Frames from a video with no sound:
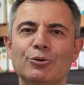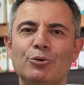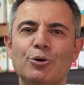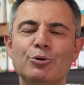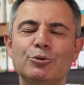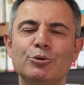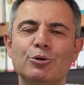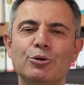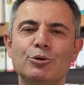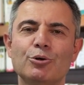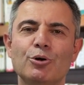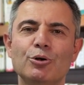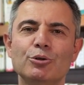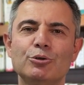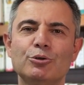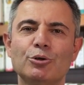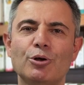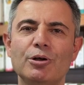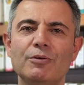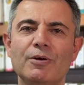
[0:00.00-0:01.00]
Doktor
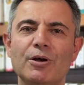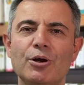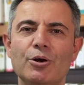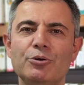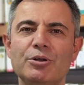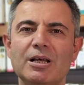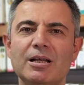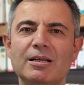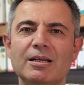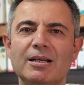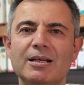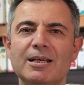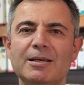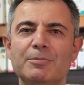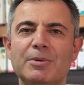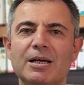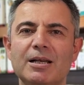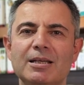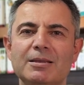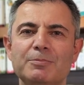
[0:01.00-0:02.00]
kontrol ve
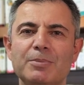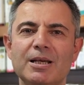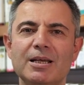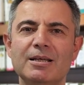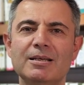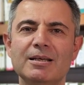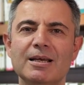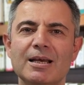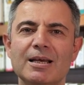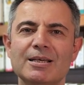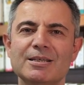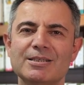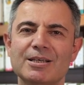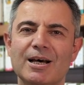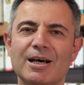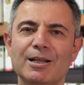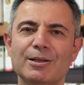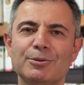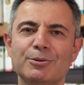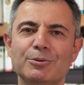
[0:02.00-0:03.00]
önerilerini ihmal etmeyin.
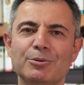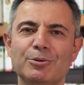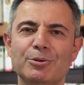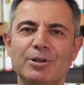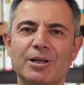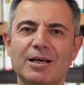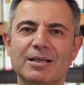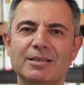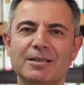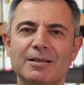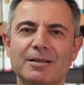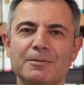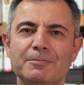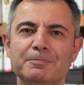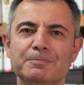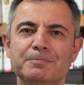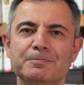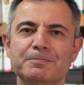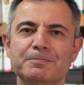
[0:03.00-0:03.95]
Sağlıklı günler dilerim.